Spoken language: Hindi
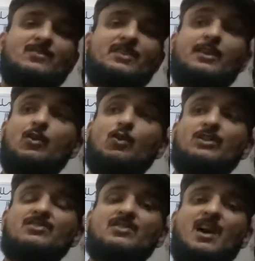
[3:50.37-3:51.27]
ठीक है और
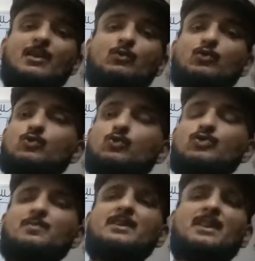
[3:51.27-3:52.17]
इंसान ख़ुद
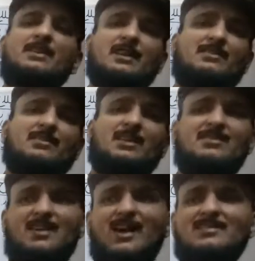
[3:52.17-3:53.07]
कुछ भी नहीं कर सकता
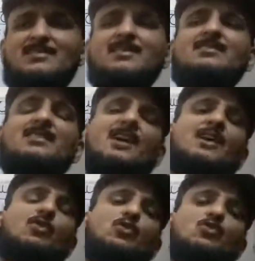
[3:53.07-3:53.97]
इंसान सीखता है
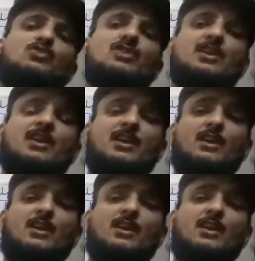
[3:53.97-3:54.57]
लोगों से